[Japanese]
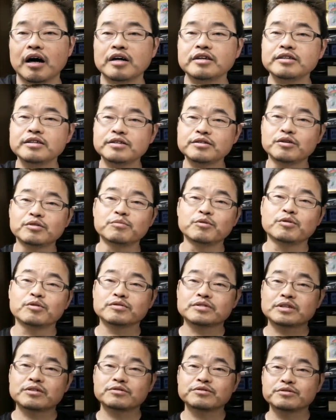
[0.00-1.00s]
はい、どう
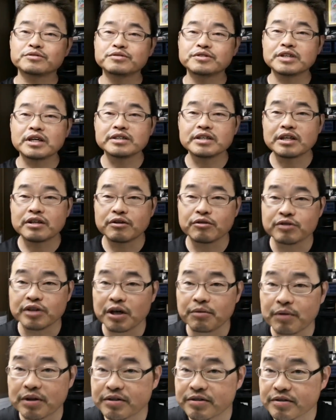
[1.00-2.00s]
も、さとちゅんチャンネルでご
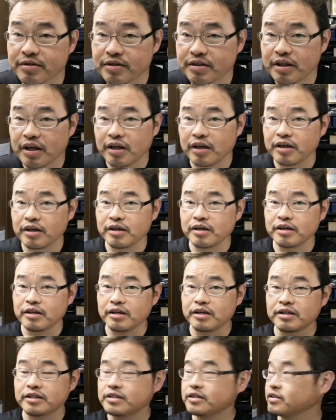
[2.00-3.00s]
ざいます。
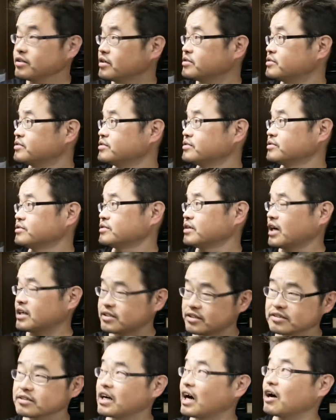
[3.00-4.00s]
えー、7月
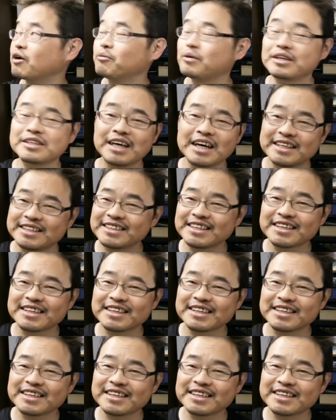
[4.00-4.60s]
20あ、ごめんなさい、7